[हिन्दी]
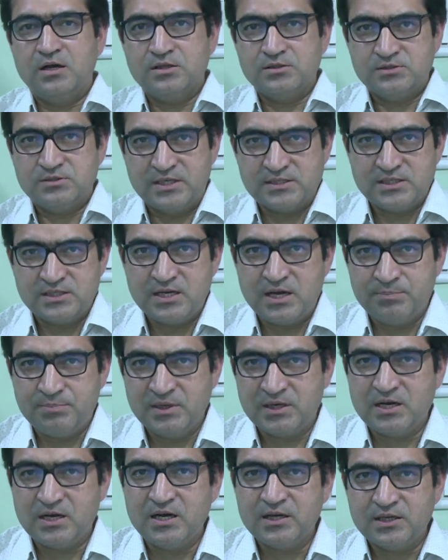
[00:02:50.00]
जैसे आपने
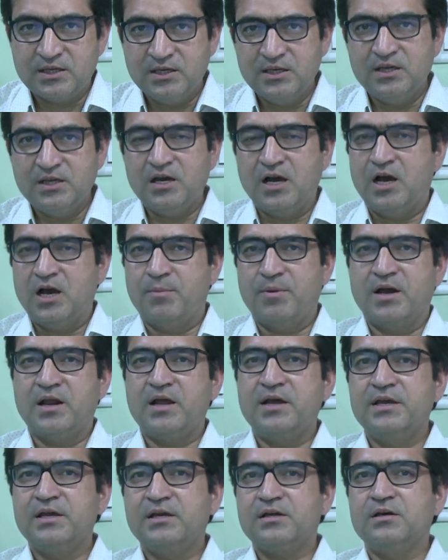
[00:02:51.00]
कहा कि हमारा
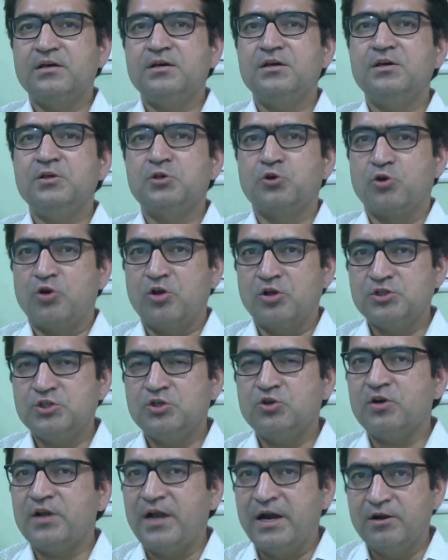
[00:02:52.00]
एक यूरोलॉजी
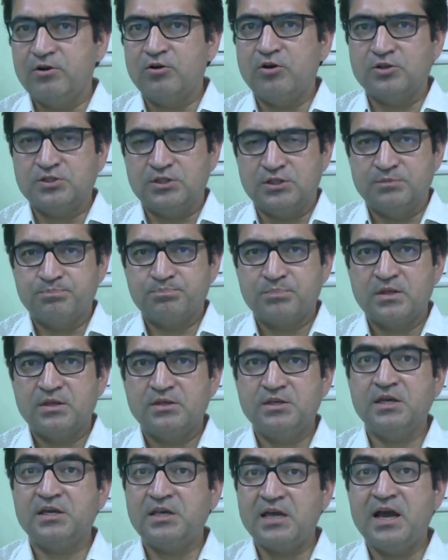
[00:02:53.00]
और एंड्रोलॉजी
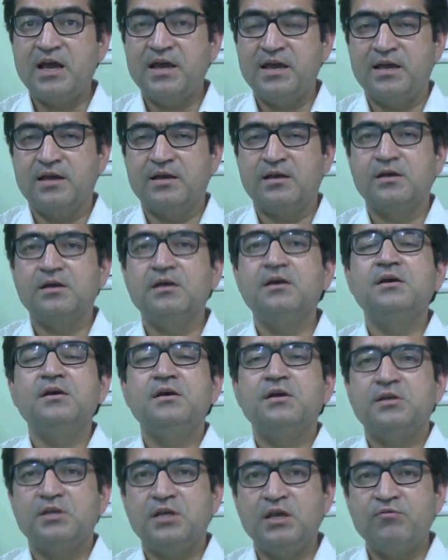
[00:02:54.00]
ये क्या है
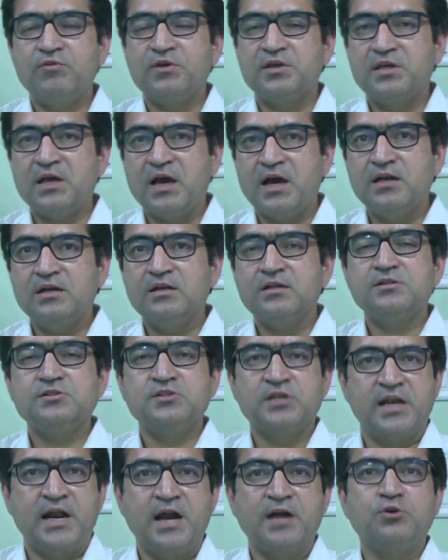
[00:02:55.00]
ये विज्ञान
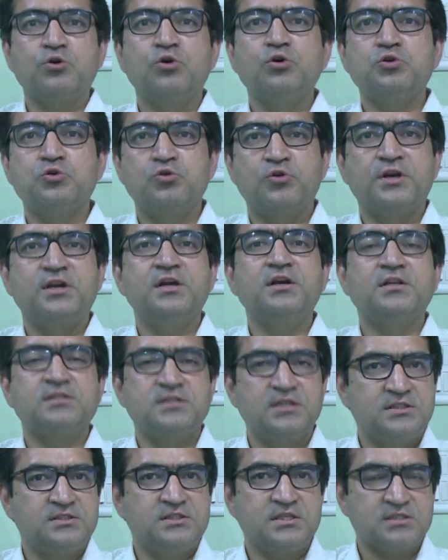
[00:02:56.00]
जेनेटो यूरिनी
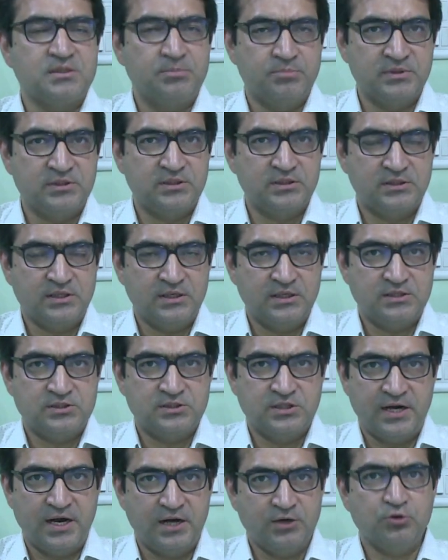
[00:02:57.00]
डिजीज से संबंधित है
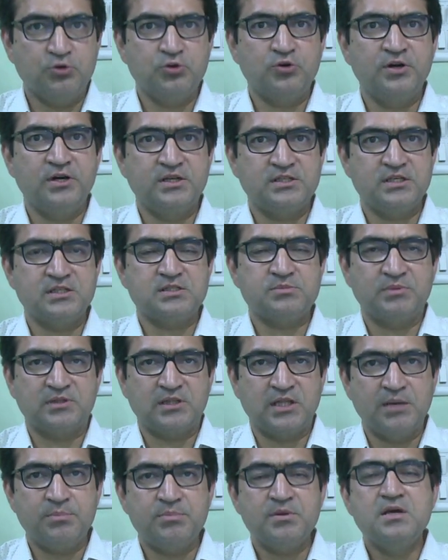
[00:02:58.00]
जेनेटो यूरिन डिजीज
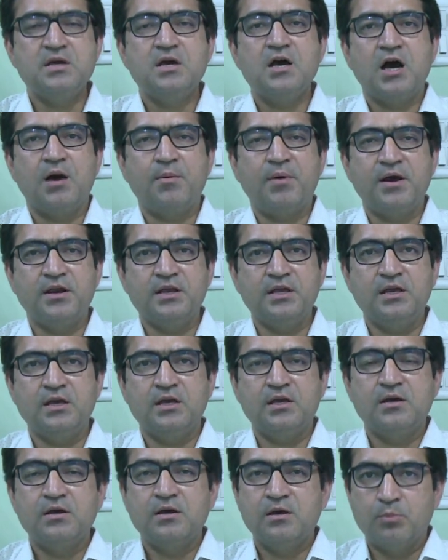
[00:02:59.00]
मतलब हमारी
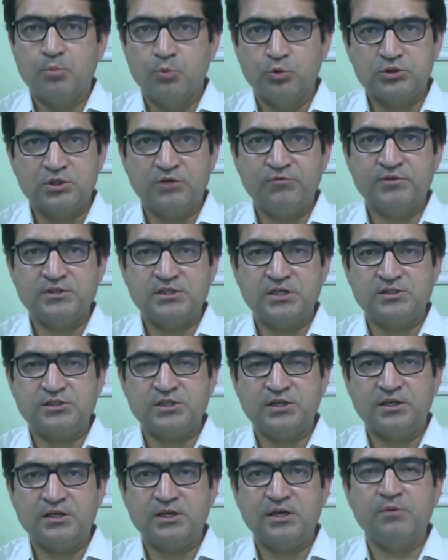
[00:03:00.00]
मूत्र
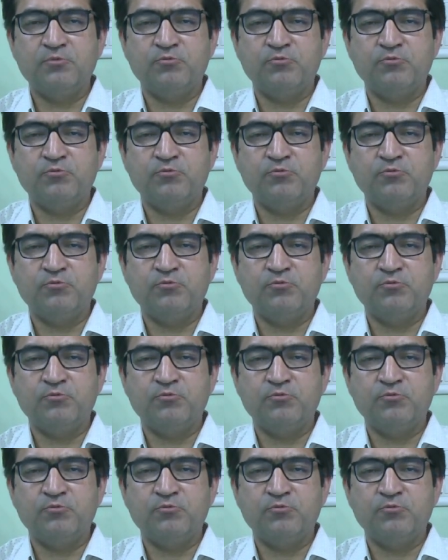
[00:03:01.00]
विशेषज्ञ